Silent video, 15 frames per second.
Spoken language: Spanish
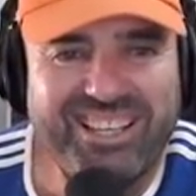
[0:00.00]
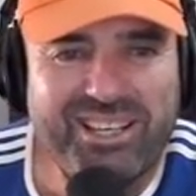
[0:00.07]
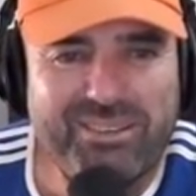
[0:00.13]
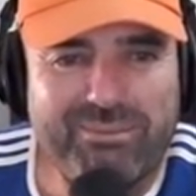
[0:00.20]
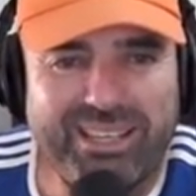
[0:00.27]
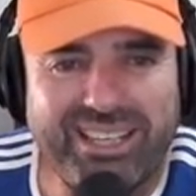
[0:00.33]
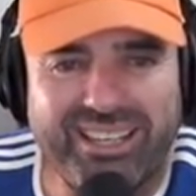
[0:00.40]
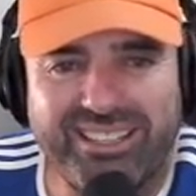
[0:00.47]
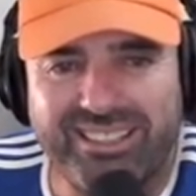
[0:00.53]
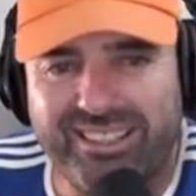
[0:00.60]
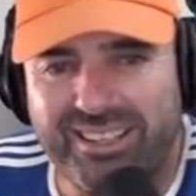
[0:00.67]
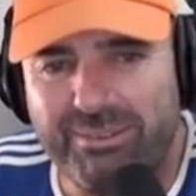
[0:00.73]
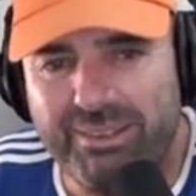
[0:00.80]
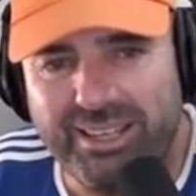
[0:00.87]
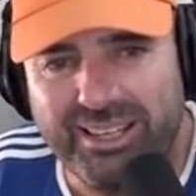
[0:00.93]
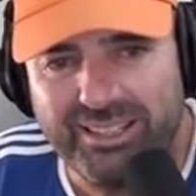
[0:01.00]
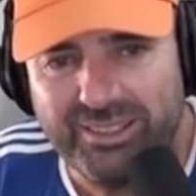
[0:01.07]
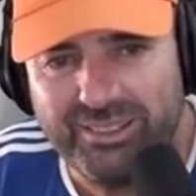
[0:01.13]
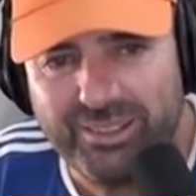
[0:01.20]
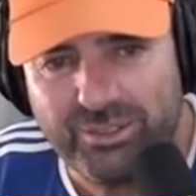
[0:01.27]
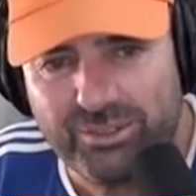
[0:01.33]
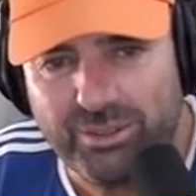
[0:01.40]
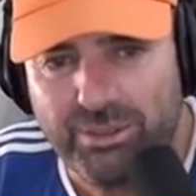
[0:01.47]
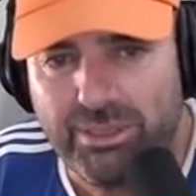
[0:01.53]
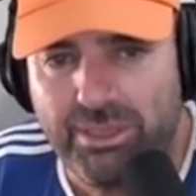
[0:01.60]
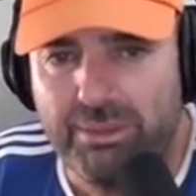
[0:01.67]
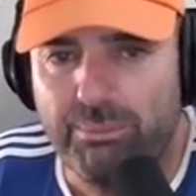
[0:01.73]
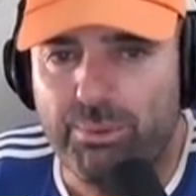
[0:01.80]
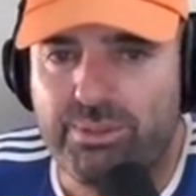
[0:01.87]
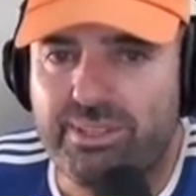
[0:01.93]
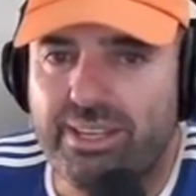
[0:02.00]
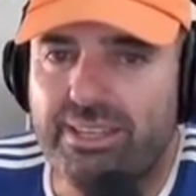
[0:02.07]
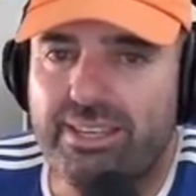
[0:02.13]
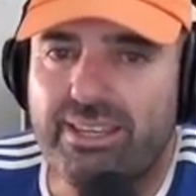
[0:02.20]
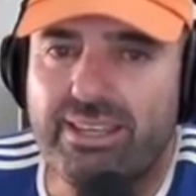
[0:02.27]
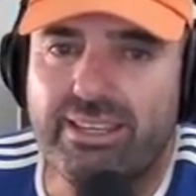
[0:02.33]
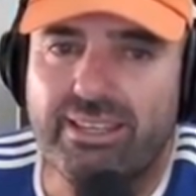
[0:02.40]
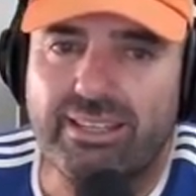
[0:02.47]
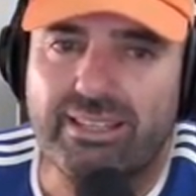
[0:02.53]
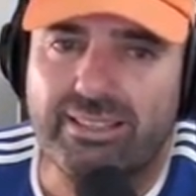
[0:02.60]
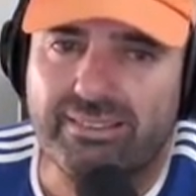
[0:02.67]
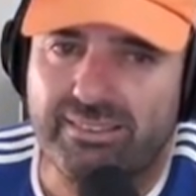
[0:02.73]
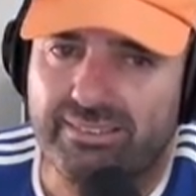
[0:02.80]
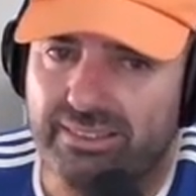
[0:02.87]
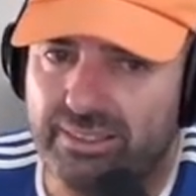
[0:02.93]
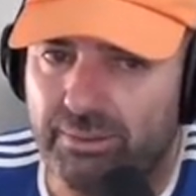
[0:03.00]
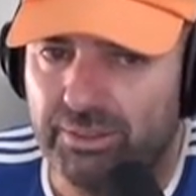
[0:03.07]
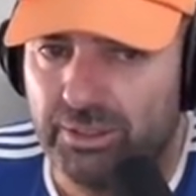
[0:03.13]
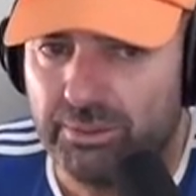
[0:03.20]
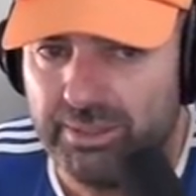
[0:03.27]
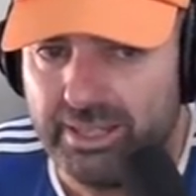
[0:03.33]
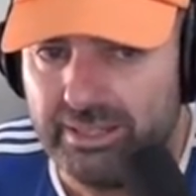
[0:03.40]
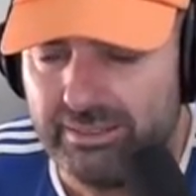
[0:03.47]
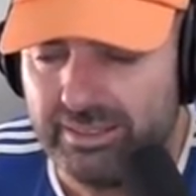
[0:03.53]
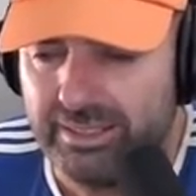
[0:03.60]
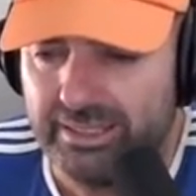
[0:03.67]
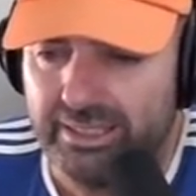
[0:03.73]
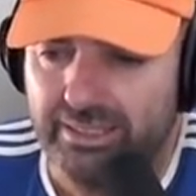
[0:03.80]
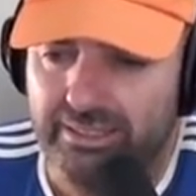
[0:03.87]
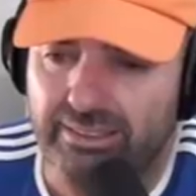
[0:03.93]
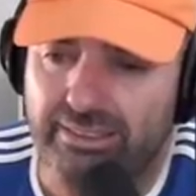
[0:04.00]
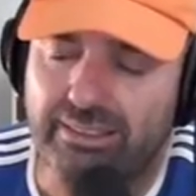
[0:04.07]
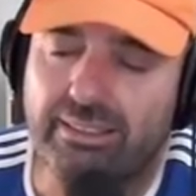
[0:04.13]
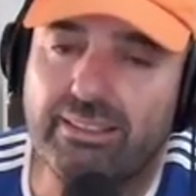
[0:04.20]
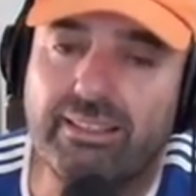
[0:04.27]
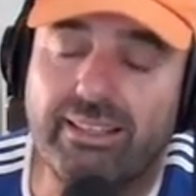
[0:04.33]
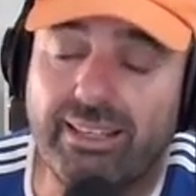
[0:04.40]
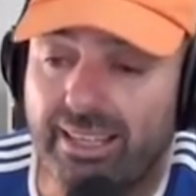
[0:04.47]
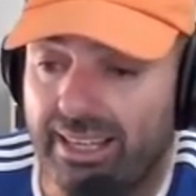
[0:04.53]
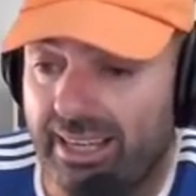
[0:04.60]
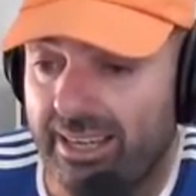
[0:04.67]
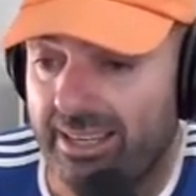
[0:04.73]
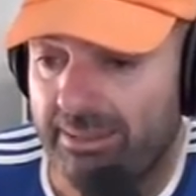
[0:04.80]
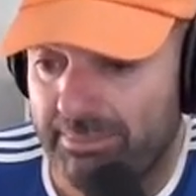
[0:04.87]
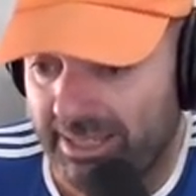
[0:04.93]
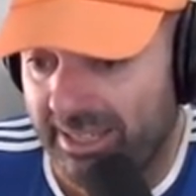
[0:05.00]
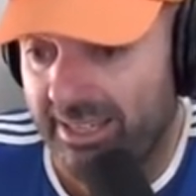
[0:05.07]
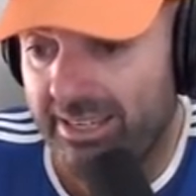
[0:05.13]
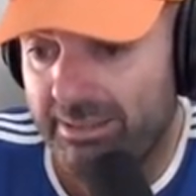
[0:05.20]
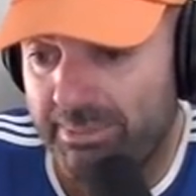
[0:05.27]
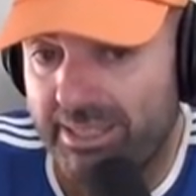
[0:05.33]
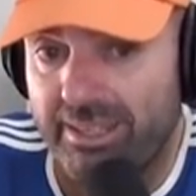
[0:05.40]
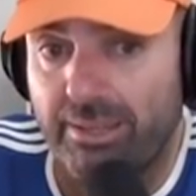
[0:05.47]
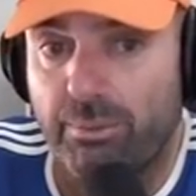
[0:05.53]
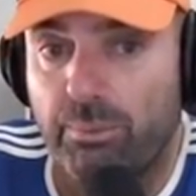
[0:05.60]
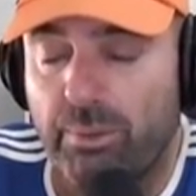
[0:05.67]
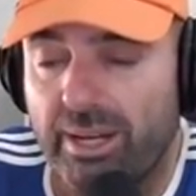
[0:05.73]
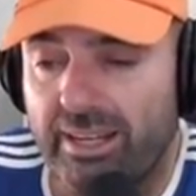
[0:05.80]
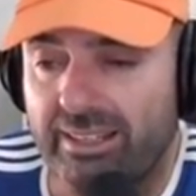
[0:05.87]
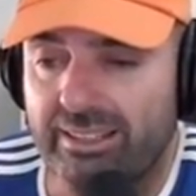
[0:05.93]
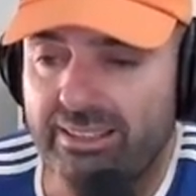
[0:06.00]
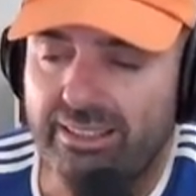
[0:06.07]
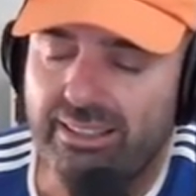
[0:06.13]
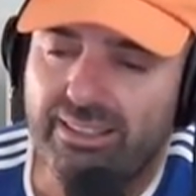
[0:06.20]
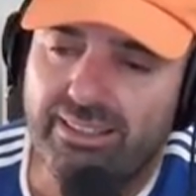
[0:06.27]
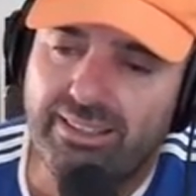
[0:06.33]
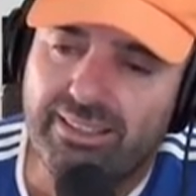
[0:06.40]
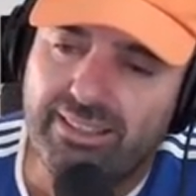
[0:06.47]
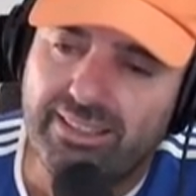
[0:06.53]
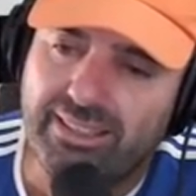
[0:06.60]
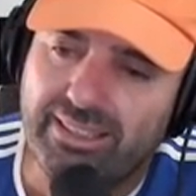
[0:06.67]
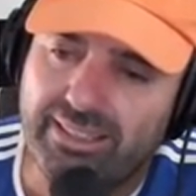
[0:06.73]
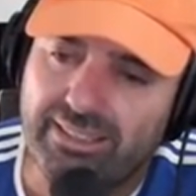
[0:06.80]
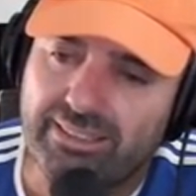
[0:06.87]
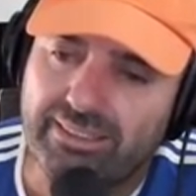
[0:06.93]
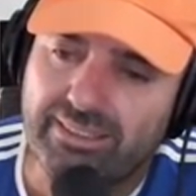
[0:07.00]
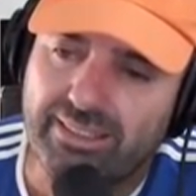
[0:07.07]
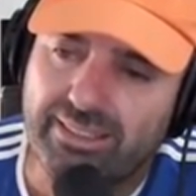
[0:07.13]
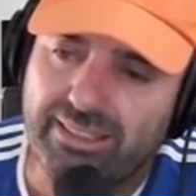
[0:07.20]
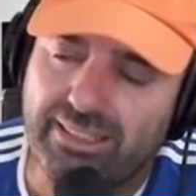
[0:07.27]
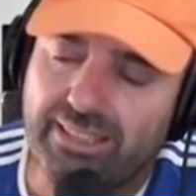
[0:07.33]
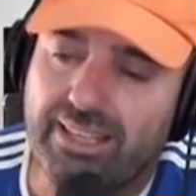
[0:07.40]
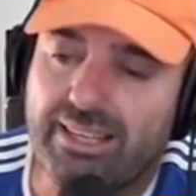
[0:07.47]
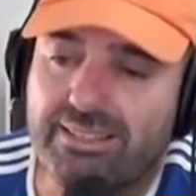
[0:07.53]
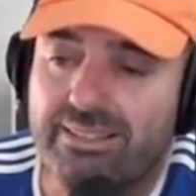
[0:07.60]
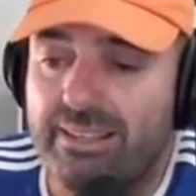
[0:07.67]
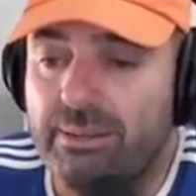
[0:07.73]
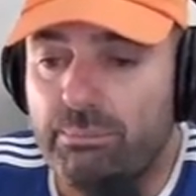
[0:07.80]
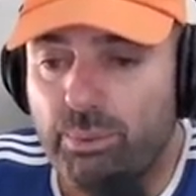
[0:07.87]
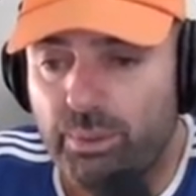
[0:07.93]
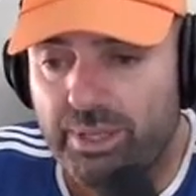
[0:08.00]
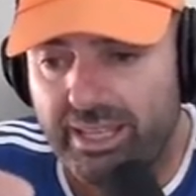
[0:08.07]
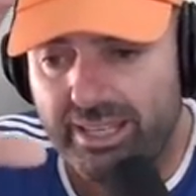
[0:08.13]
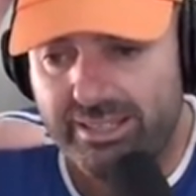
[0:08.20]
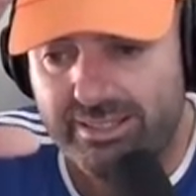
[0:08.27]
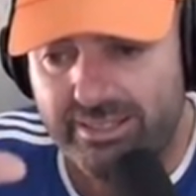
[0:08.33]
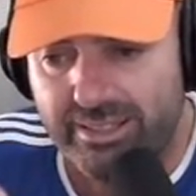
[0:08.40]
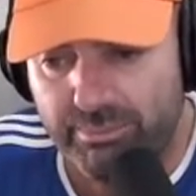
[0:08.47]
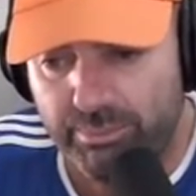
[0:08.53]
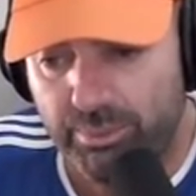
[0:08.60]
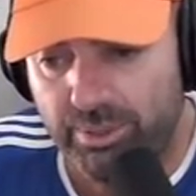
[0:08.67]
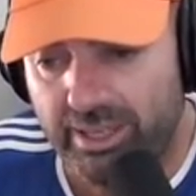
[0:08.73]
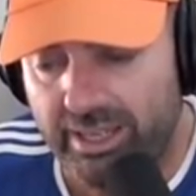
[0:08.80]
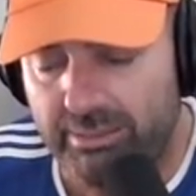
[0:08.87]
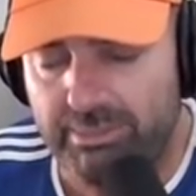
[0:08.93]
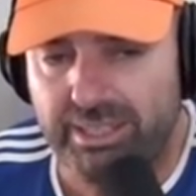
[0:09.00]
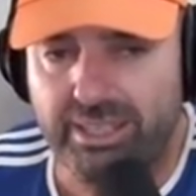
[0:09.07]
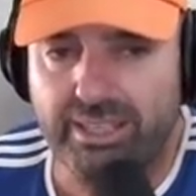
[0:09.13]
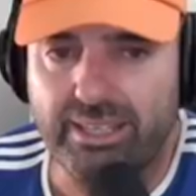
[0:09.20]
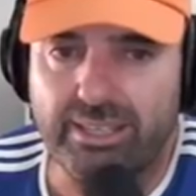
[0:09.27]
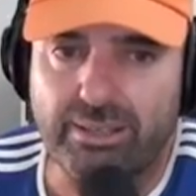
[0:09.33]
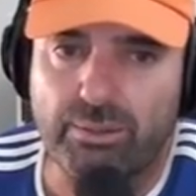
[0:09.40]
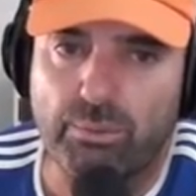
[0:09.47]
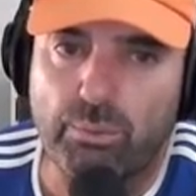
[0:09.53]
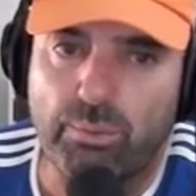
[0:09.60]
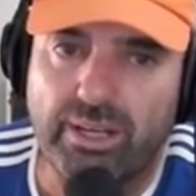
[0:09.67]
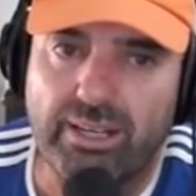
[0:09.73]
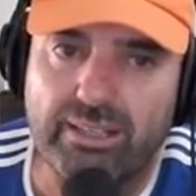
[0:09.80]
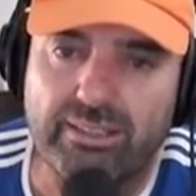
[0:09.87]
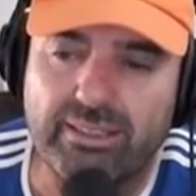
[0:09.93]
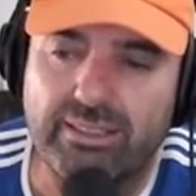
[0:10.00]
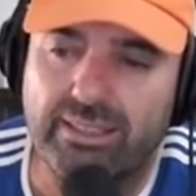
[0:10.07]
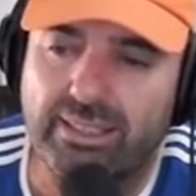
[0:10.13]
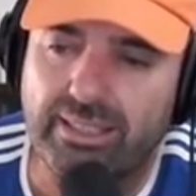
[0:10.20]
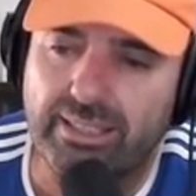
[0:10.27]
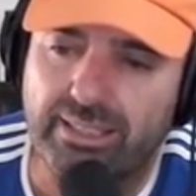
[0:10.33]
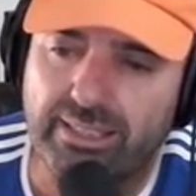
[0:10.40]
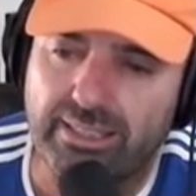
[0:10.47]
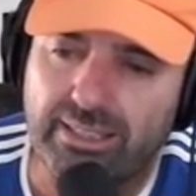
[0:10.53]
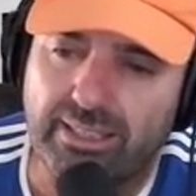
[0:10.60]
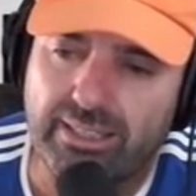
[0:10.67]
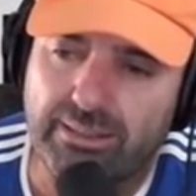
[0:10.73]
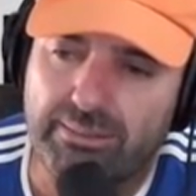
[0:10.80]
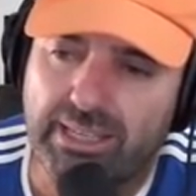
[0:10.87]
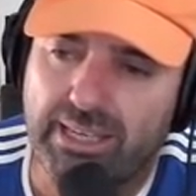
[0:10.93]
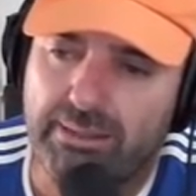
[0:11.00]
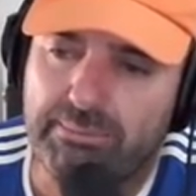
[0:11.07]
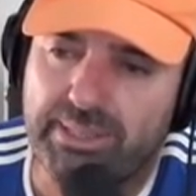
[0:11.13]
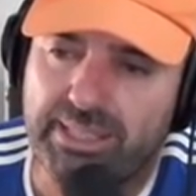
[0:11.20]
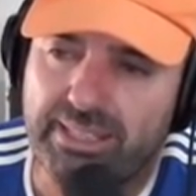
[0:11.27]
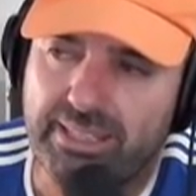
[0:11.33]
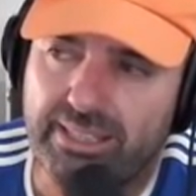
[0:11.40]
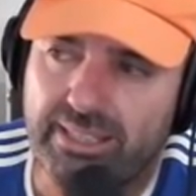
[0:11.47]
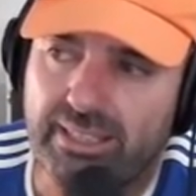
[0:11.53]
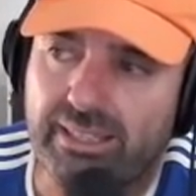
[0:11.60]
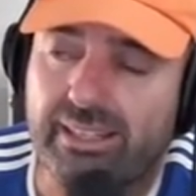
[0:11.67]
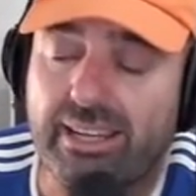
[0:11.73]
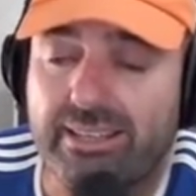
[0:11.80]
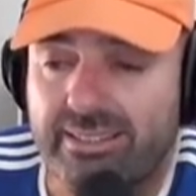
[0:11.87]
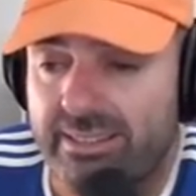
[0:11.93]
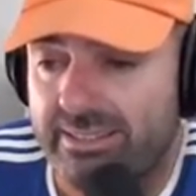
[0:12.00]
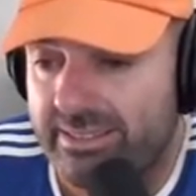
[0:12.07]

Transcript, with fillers: Me encanta Debian Genio 11, Bullseye, 64 bits, en el AMD One, en el Slimbook, Slimbook AMD One, eh, AMD Ryzen